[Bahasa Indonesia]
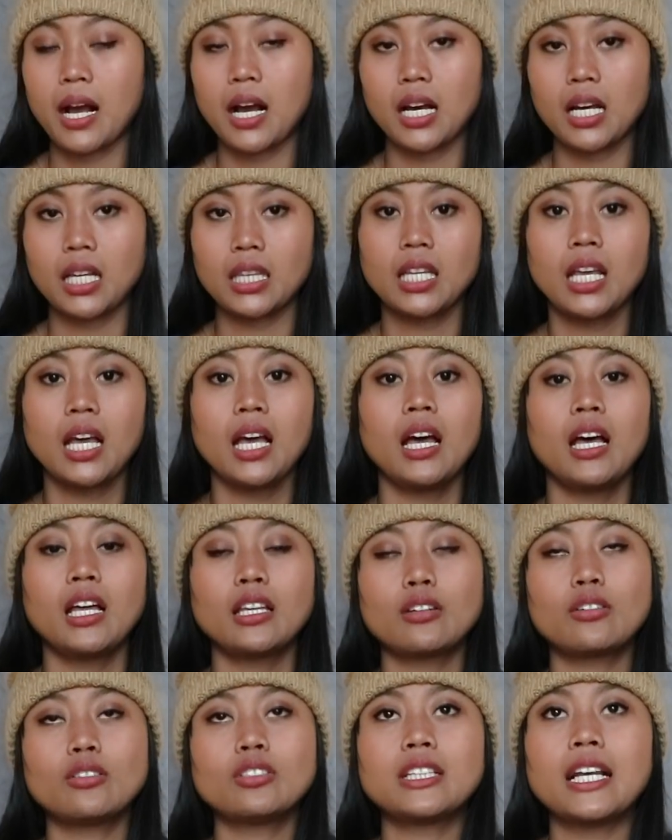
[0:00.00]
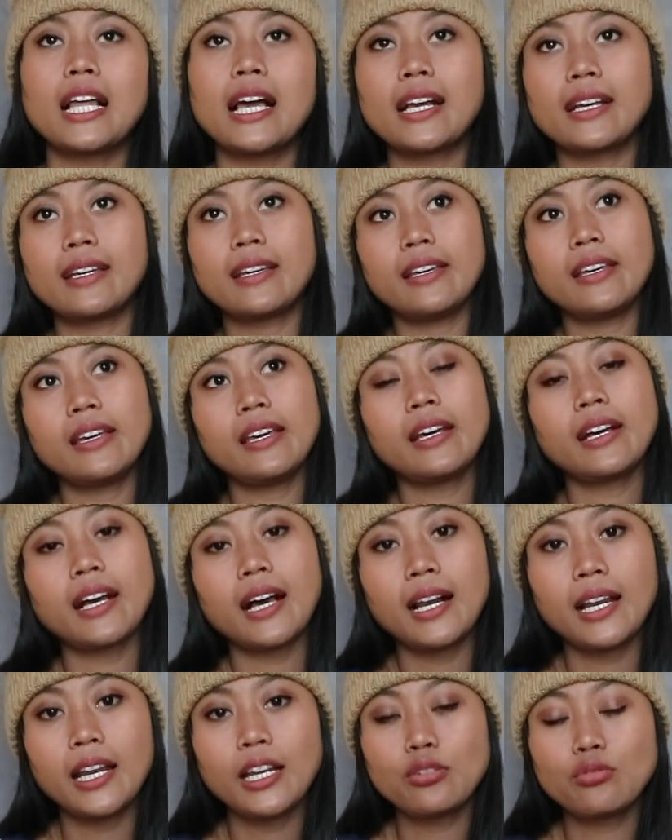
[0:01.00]
banget terus lagi
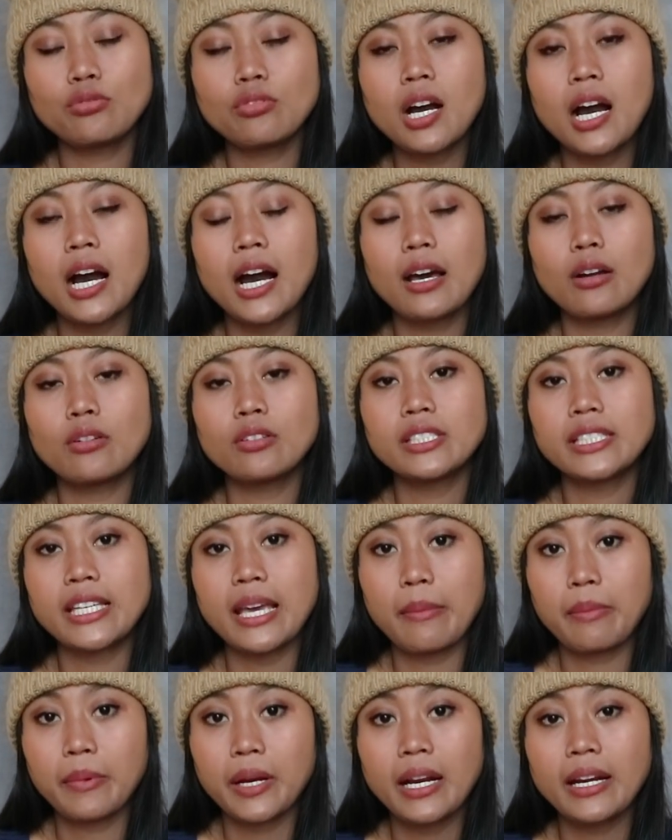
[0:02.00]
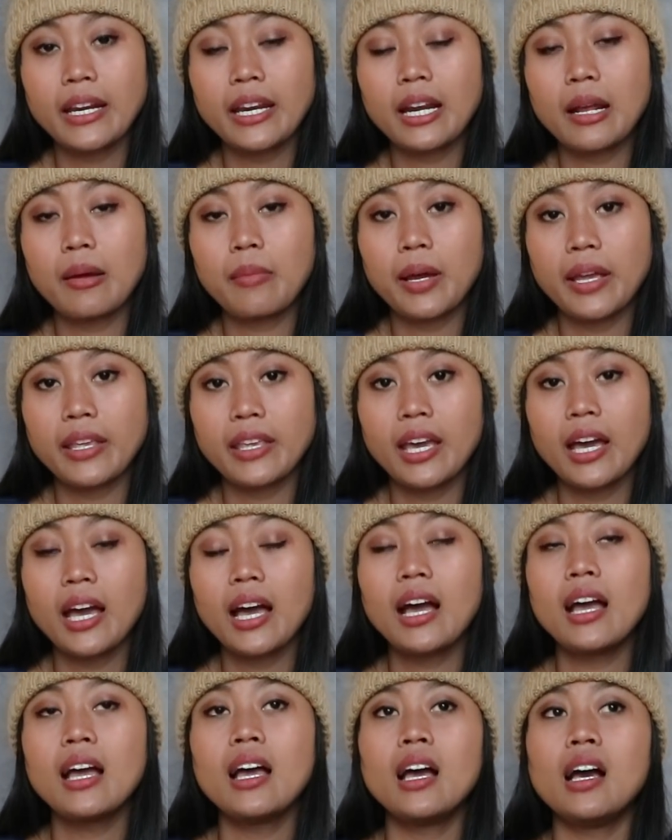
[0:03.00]
kalian juga harus siapkan yang
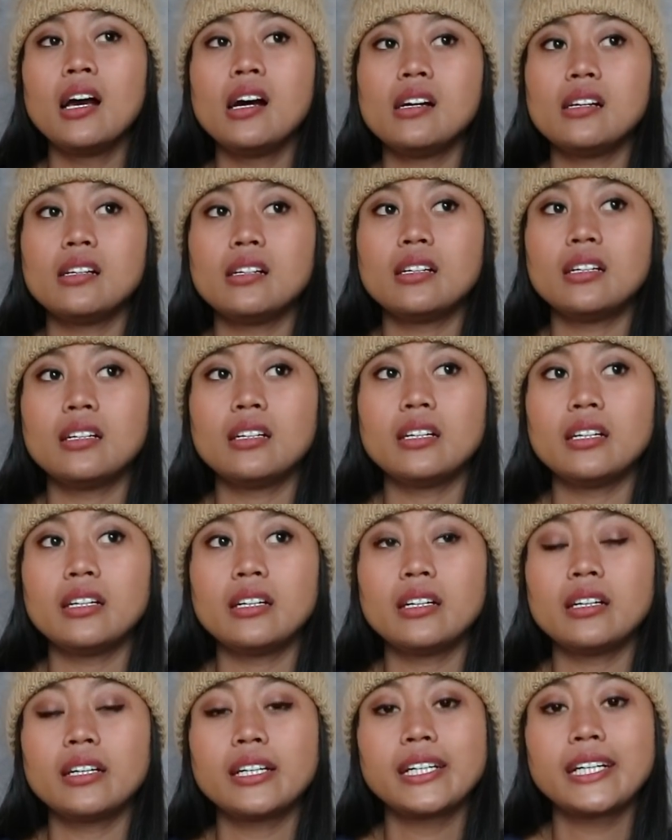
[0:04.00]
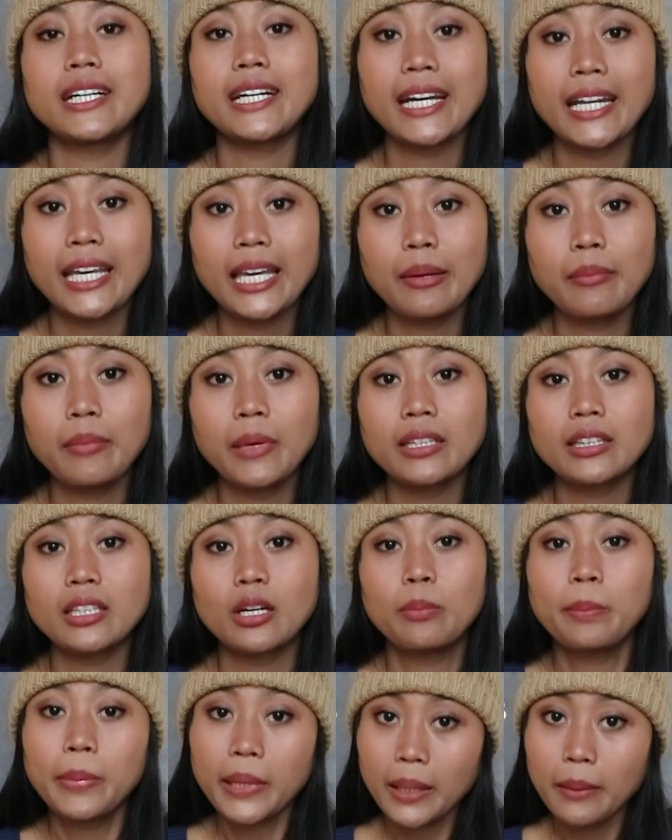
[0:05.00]
namanya uh, krim
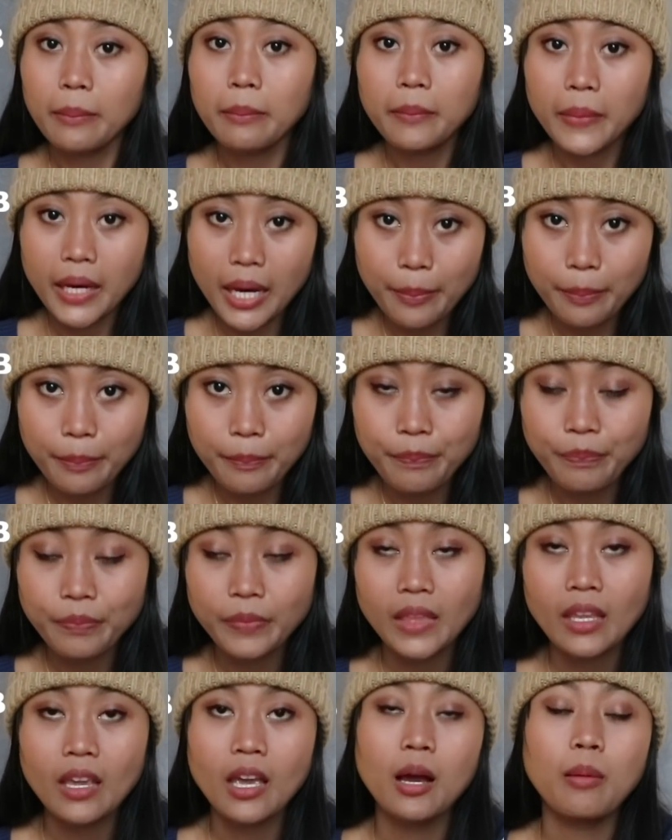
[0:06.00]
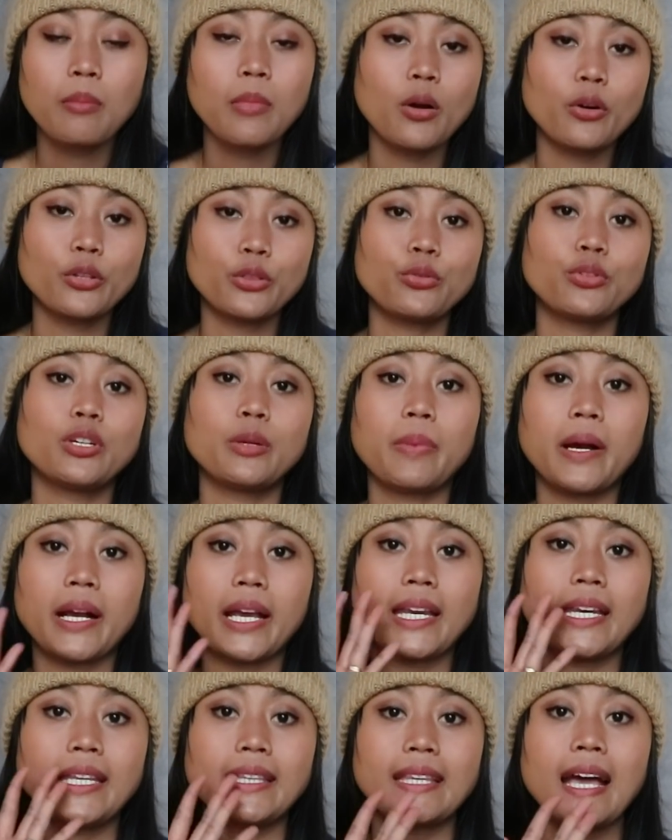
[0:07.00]
atau pelembab mau itu
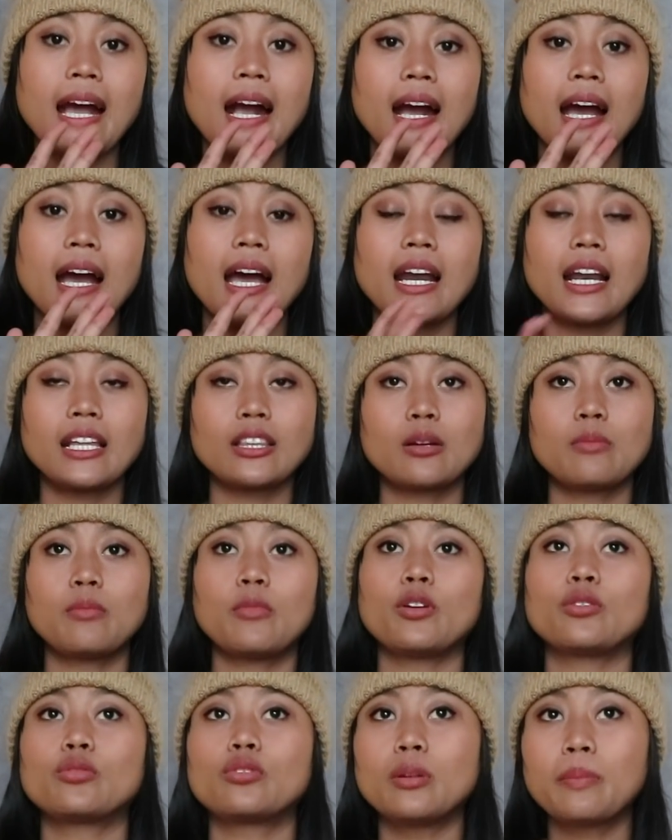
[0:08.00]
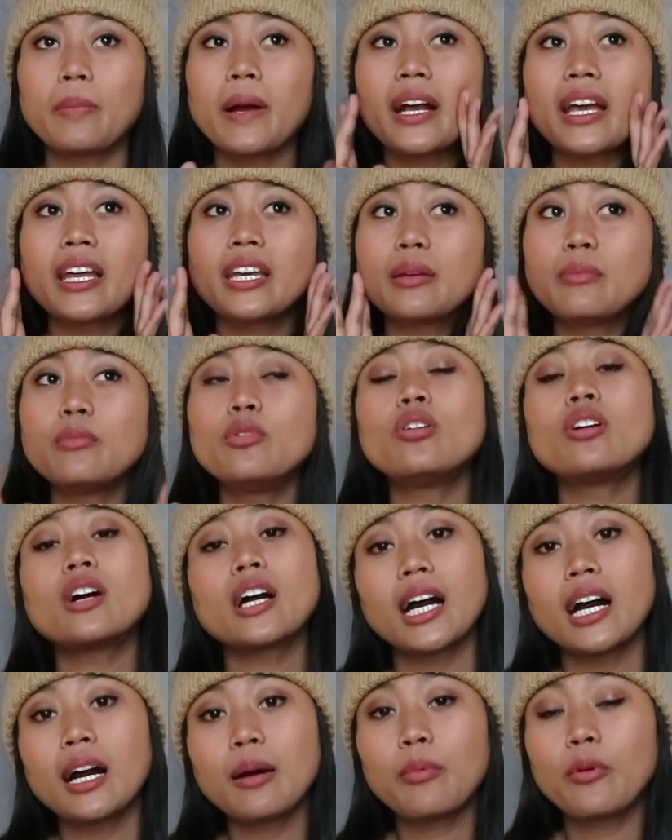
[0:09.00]
dipakai di tangan atau mau itu dipakai di
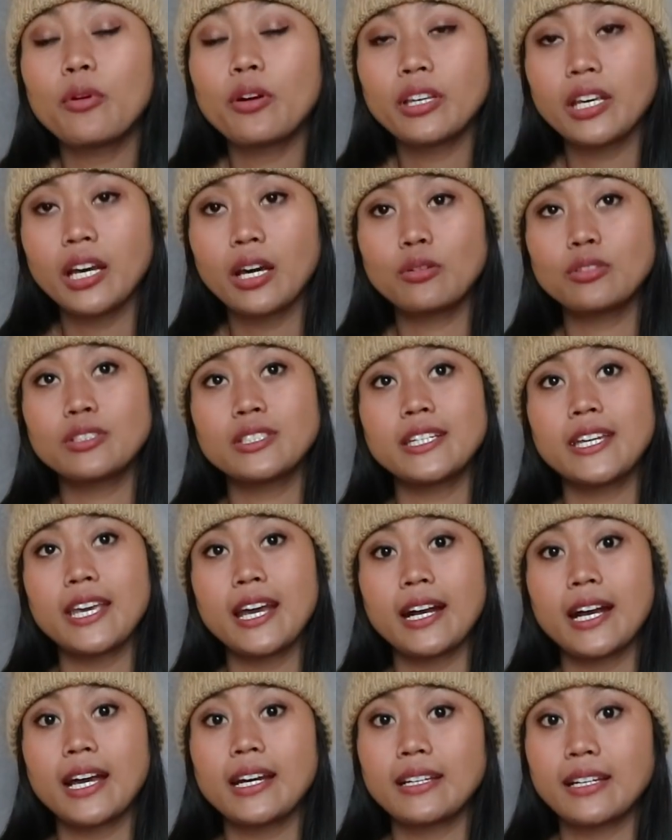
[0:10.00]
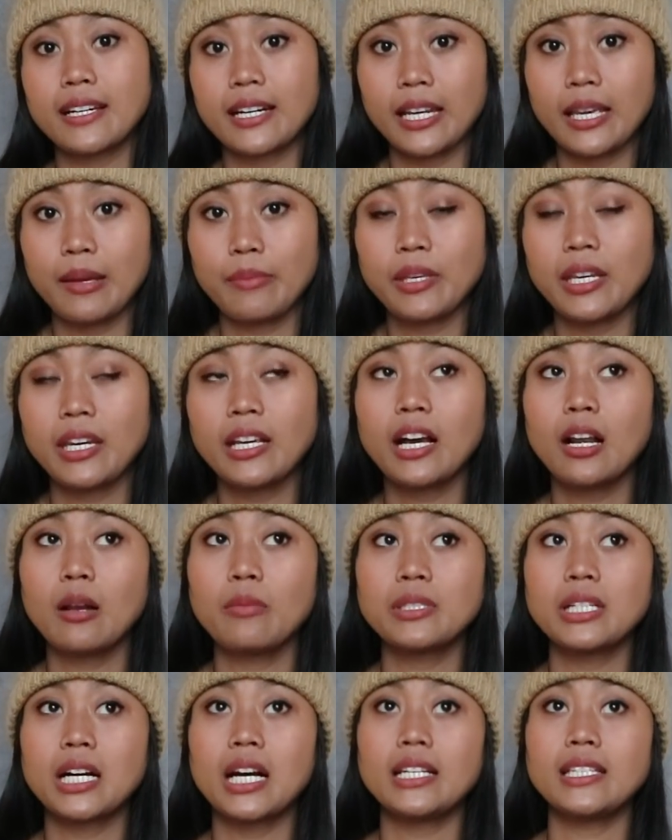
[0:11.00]
muka pokoknya harus sediakan krim jadi
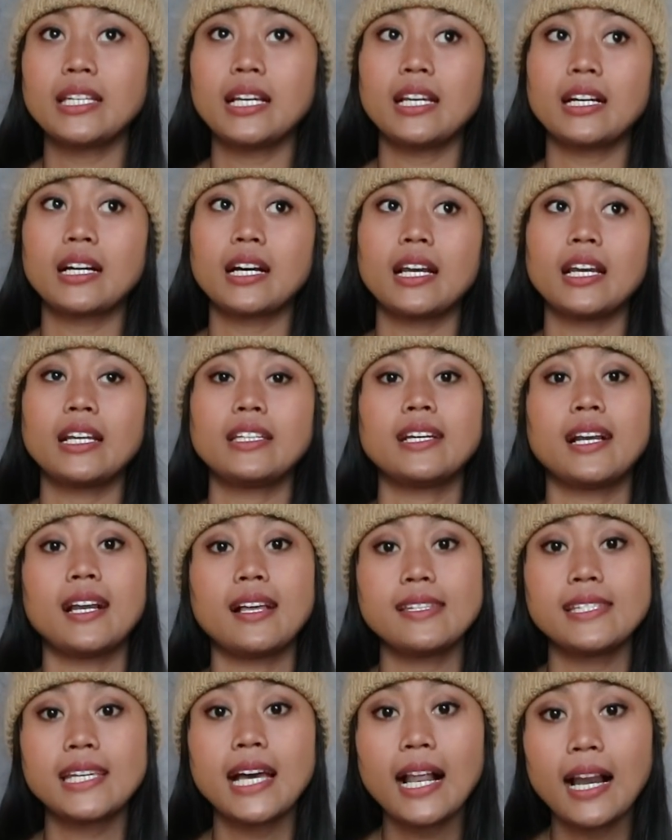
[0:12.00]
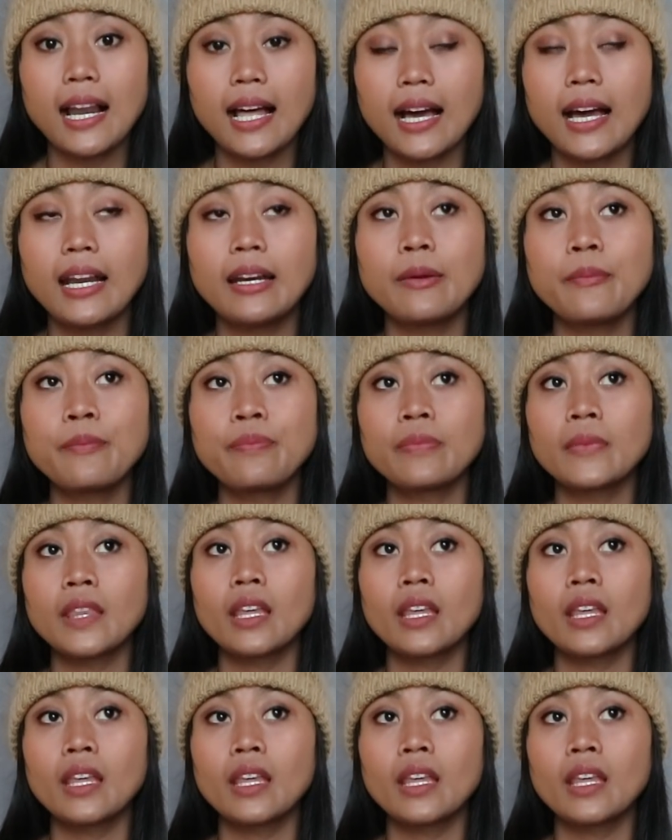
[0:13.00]
kalau misalkan jali, kalian jalan-jalan